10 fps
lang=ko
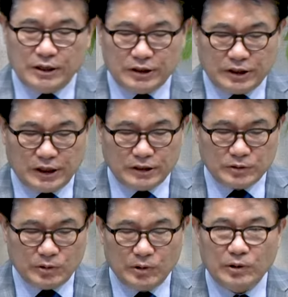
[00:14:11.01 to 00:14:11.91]

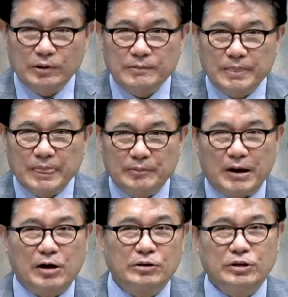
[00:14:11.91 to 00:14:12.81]
그래가지고
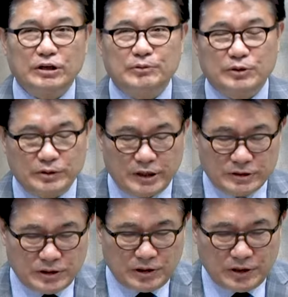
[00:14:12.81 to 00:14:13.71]
박헌영을
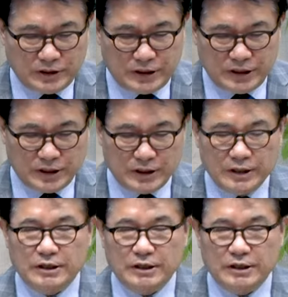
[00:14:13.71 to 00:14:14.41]
비롯해서 이